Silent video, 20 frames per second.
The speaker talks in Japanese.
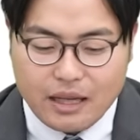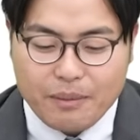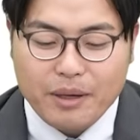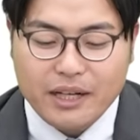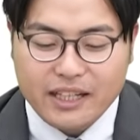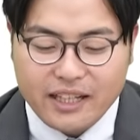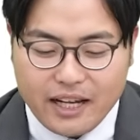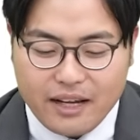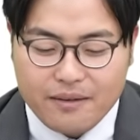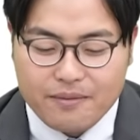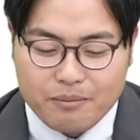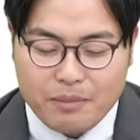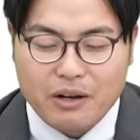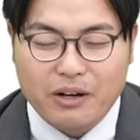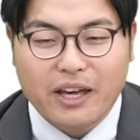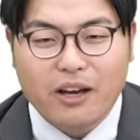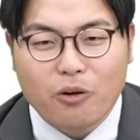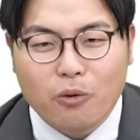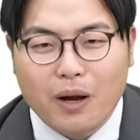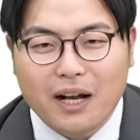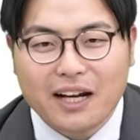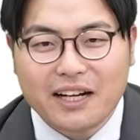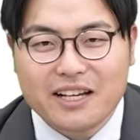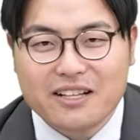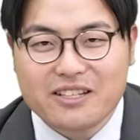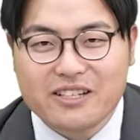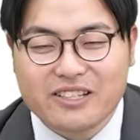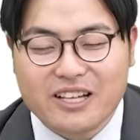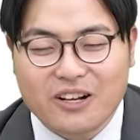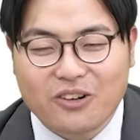たまにね、結構分かり
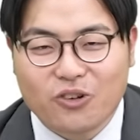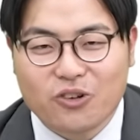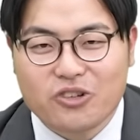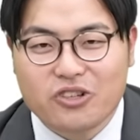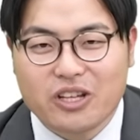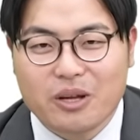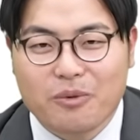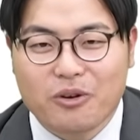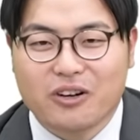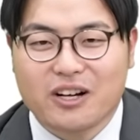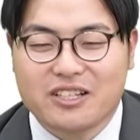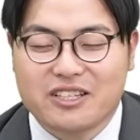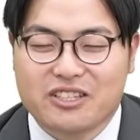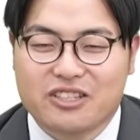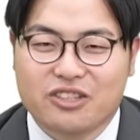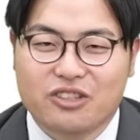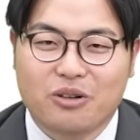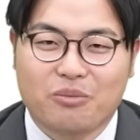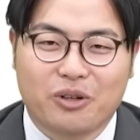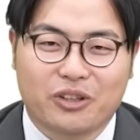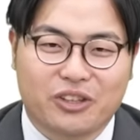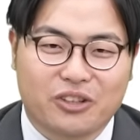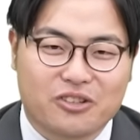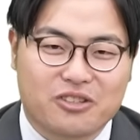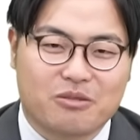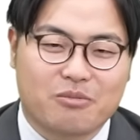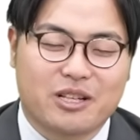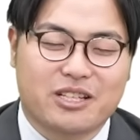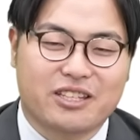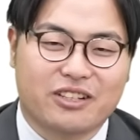やすい参考書で僕は自信を持ってお
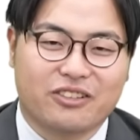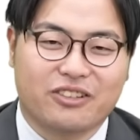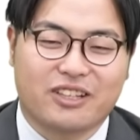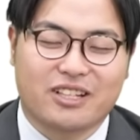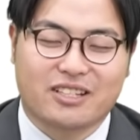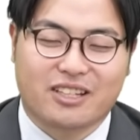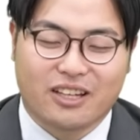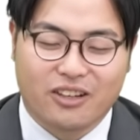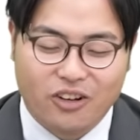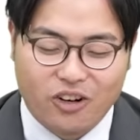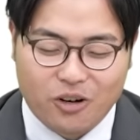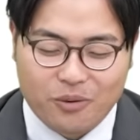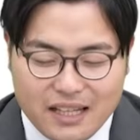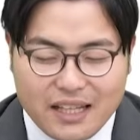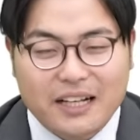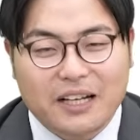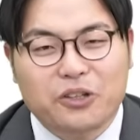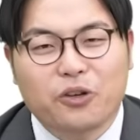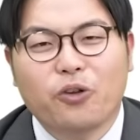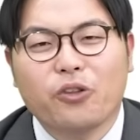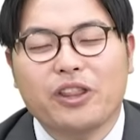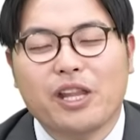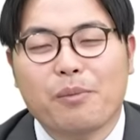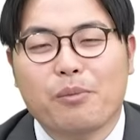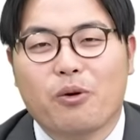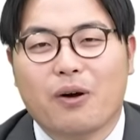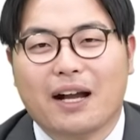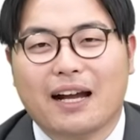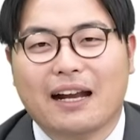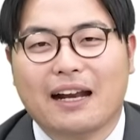勧めしてるんですけど、読んで
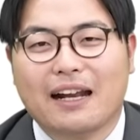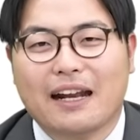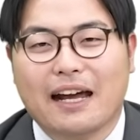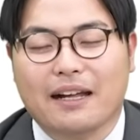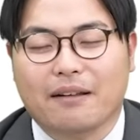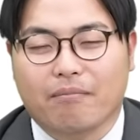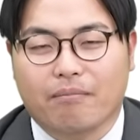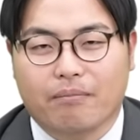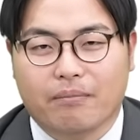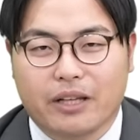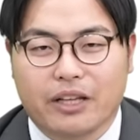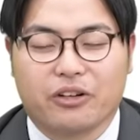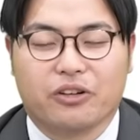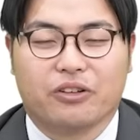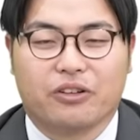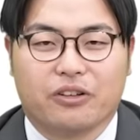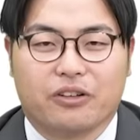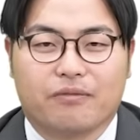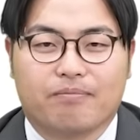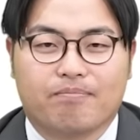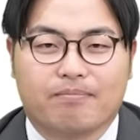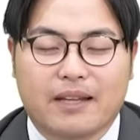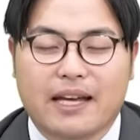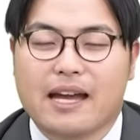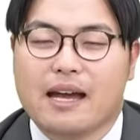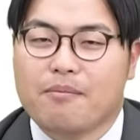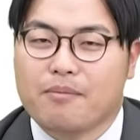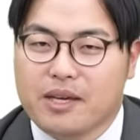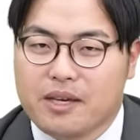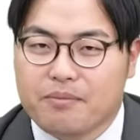も分からないっていう
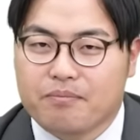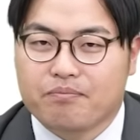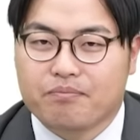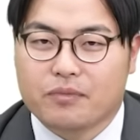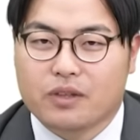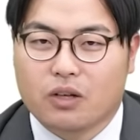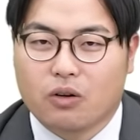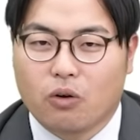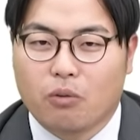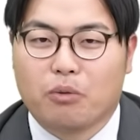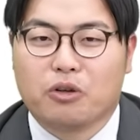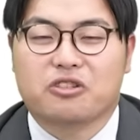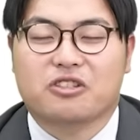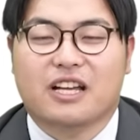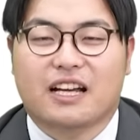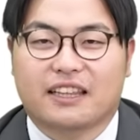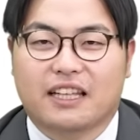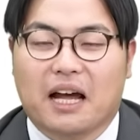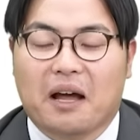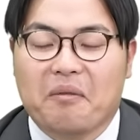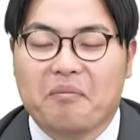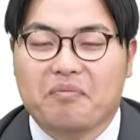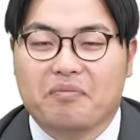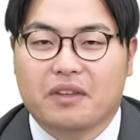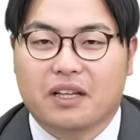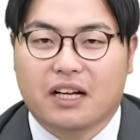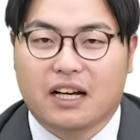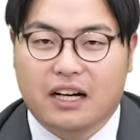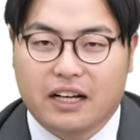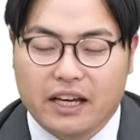悩みを持つ方
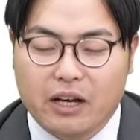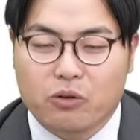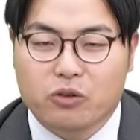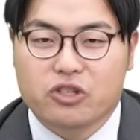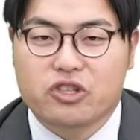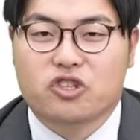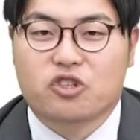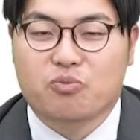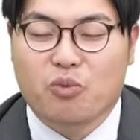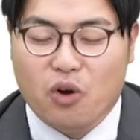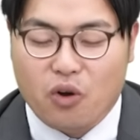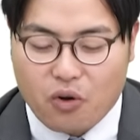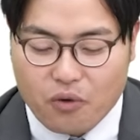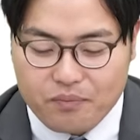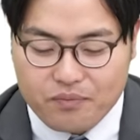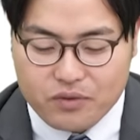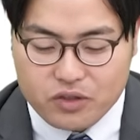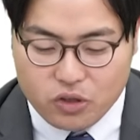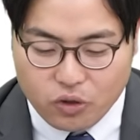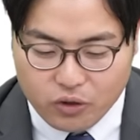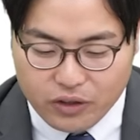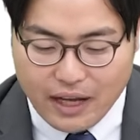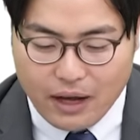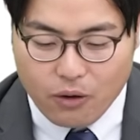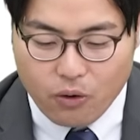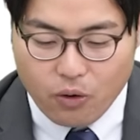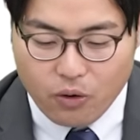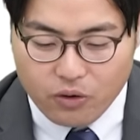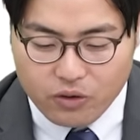から結構質問相談を